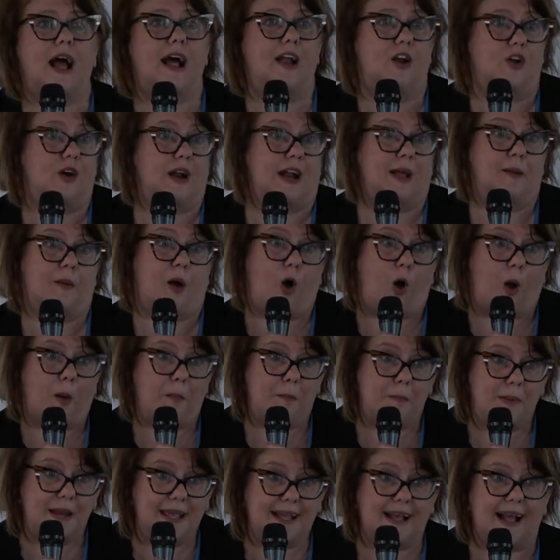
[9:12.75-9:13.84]
allora
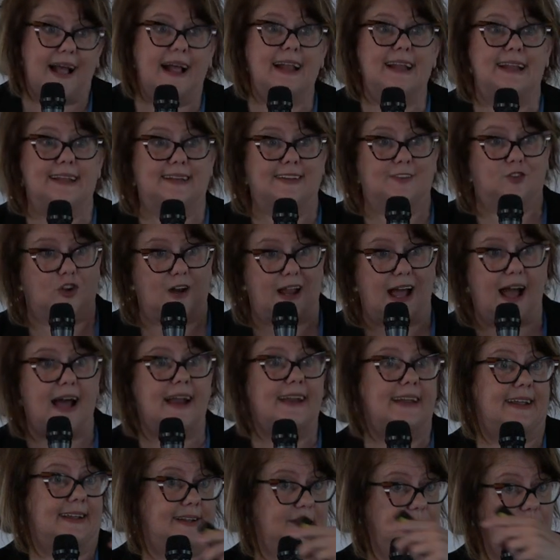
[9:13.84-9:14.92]
obbliga il
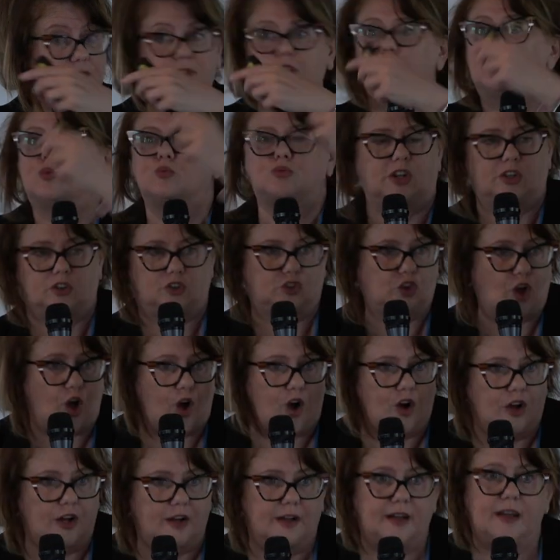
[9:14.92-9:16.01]
titolare di un
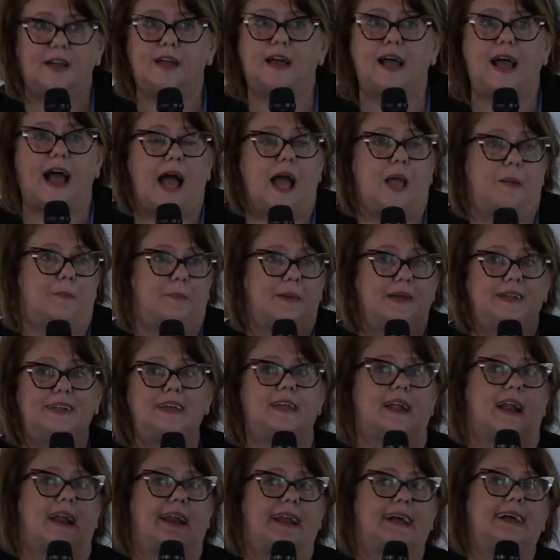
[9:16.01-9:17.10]
TikTok a
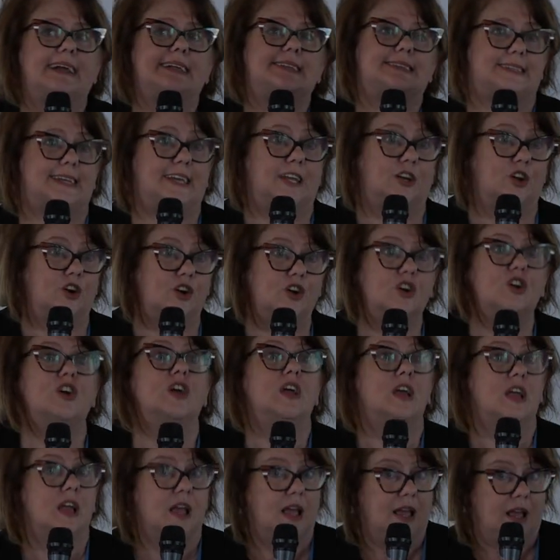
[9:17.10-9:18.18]
impedire al ragazzino
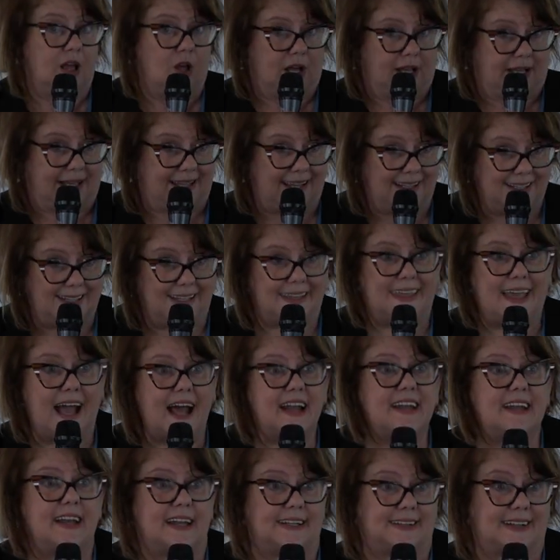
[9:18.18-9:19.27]
che
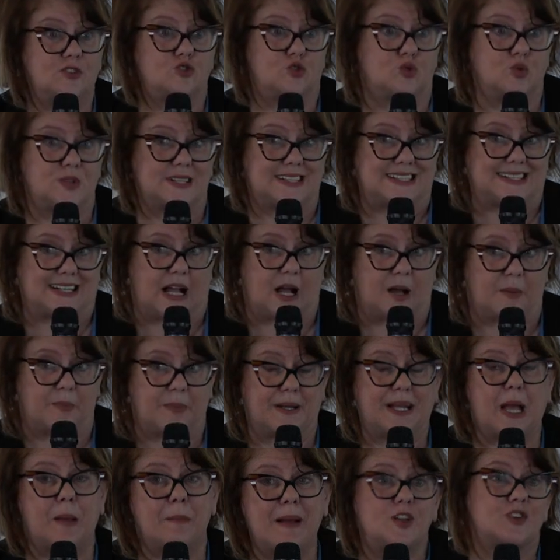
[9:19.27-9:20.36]
dichiari l'età giusta,
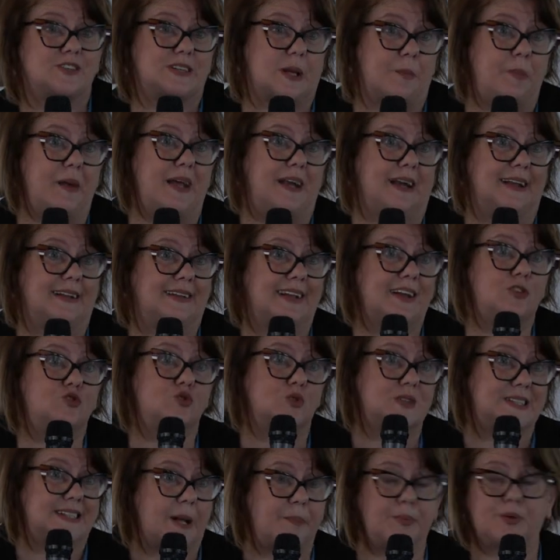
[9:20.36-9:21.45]
perché è meglio sapere l'età
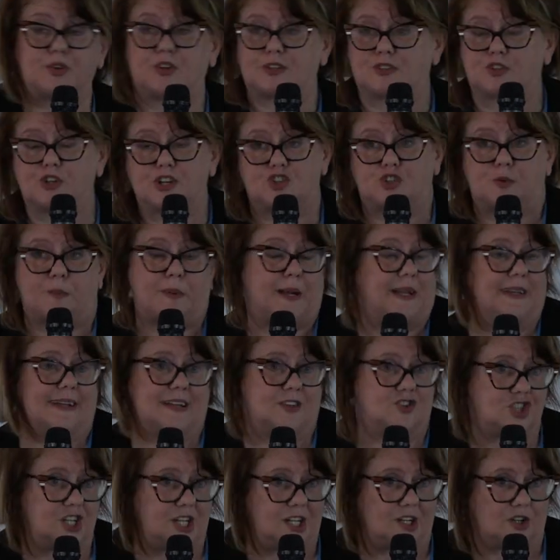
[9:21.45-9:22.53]
giusta piuttosto che ci prenda
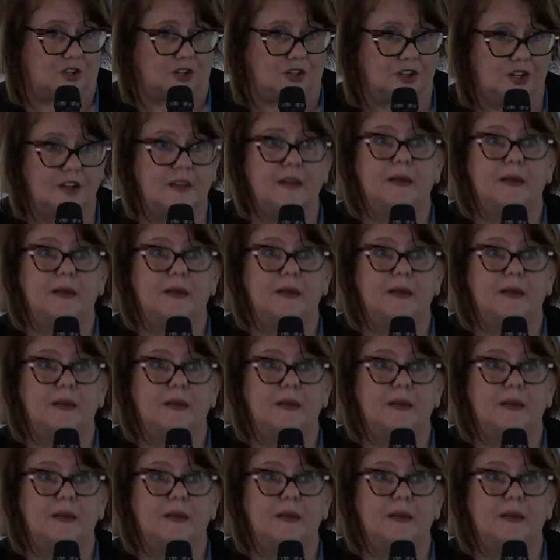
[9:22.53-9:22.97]
in giro.